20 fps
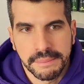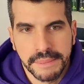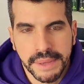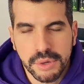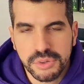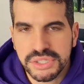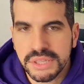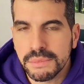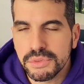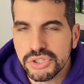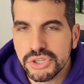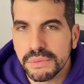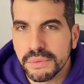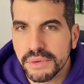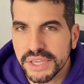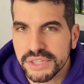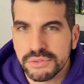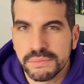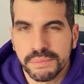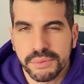Me gusta mucho porque
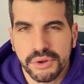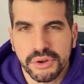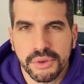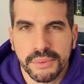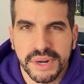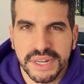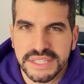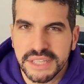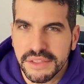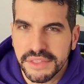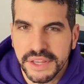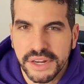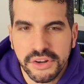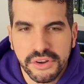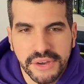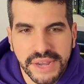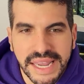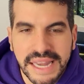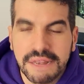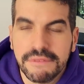es un poco, por así decirlo,
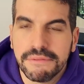el